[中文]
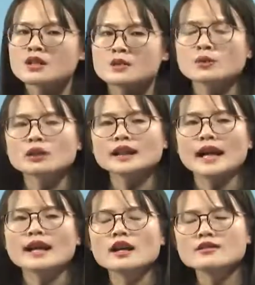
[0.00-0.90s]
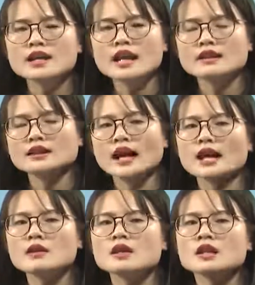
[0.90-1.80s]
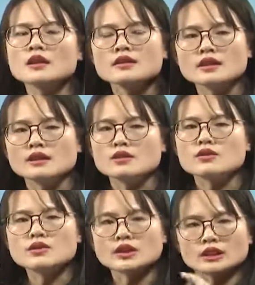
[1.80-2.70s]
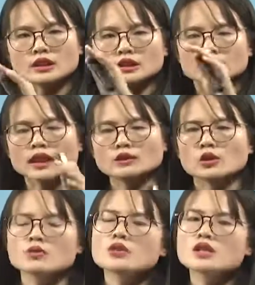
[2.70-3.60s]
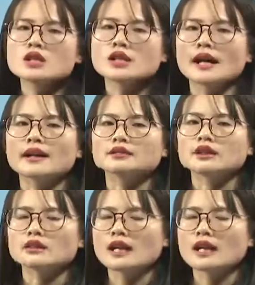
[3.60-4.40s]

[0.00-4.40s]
只不过材料三它写的是一个像通知一样的，